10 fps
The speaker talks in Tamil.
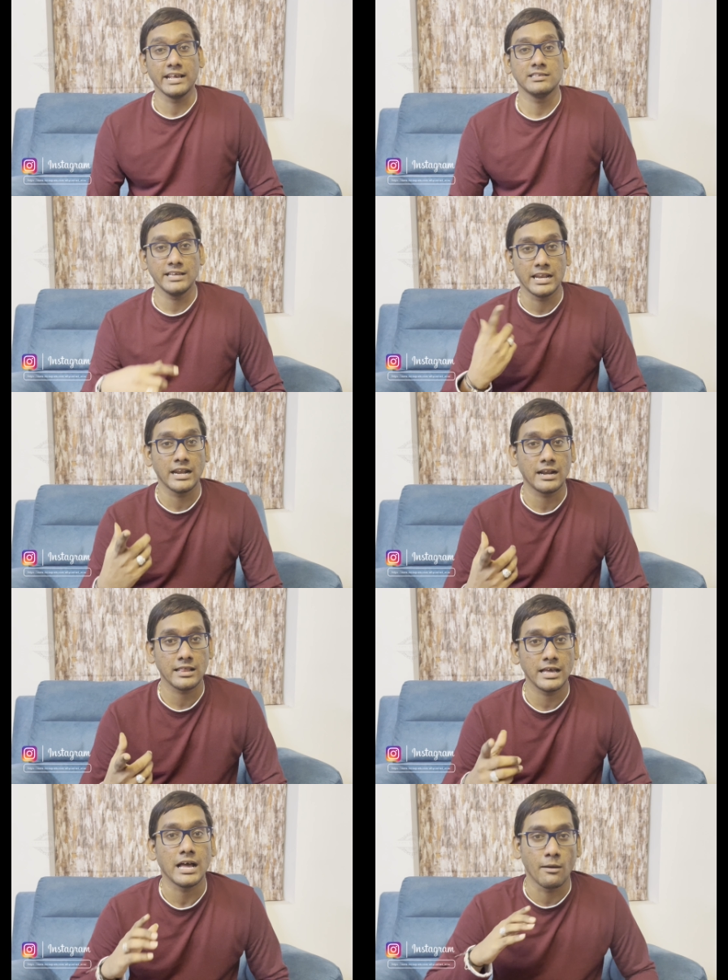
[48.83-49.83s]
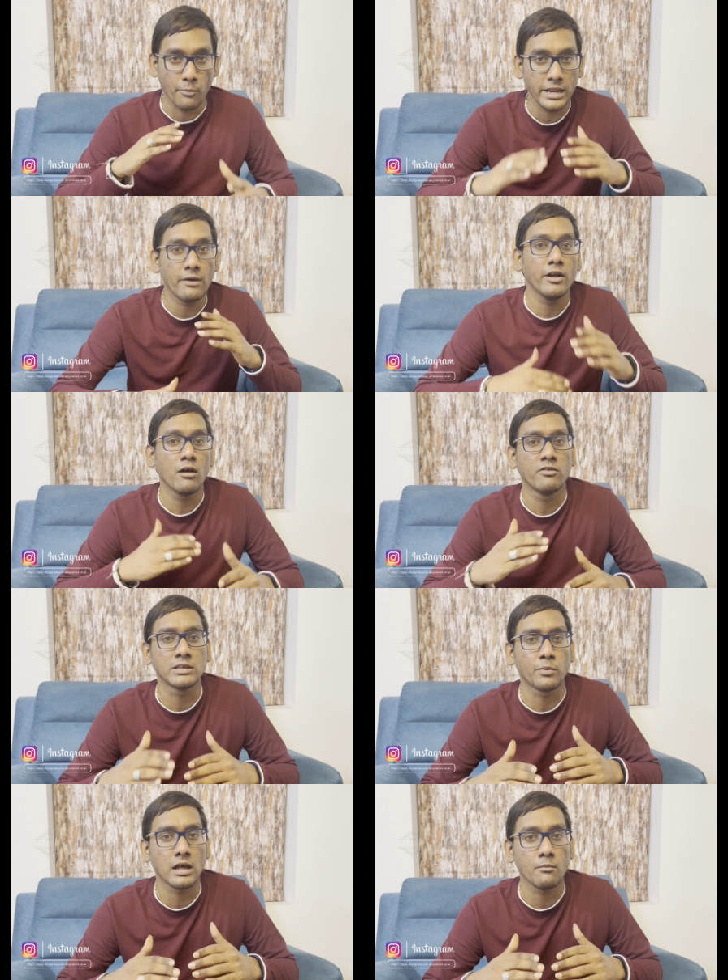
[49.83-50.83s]
ப்ரைஸிங் என்னன்றதை அப்படியே வீடியோ
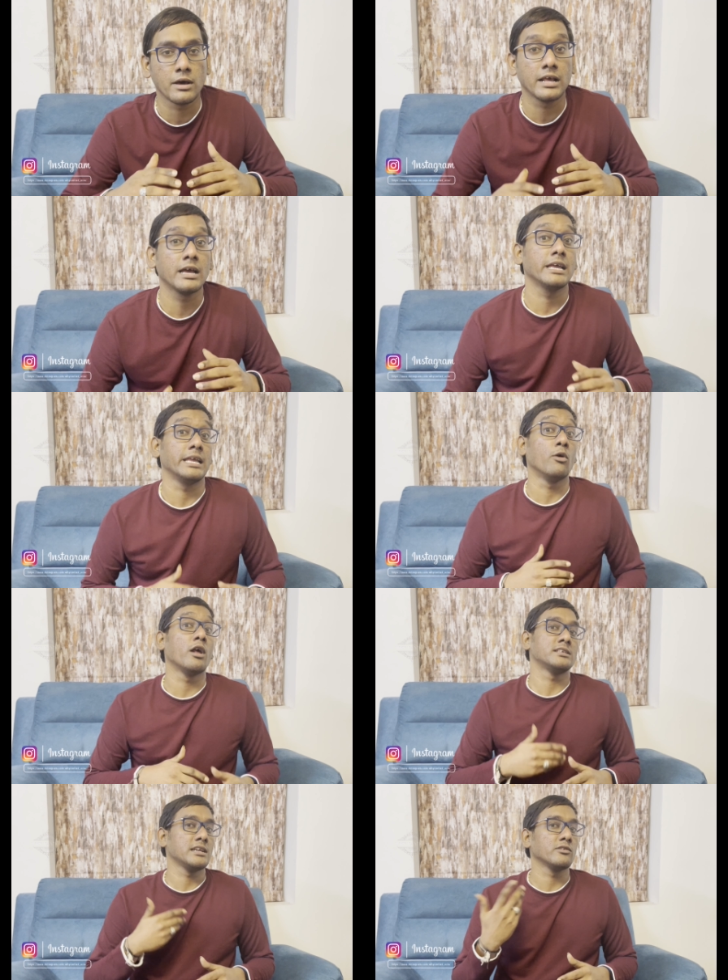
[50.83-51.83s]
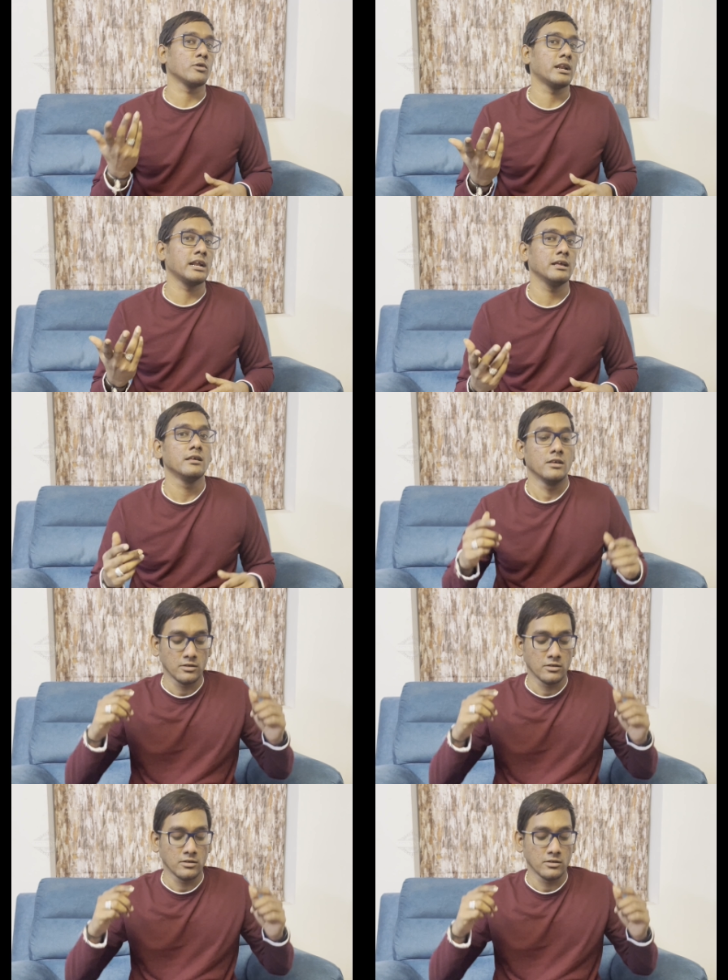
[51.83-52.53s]
ஸ்கிப் பண்ணாமல் பாருங்கள் எவ்வளோ ஆச்சுன்னு நான் சொல்கிறேன்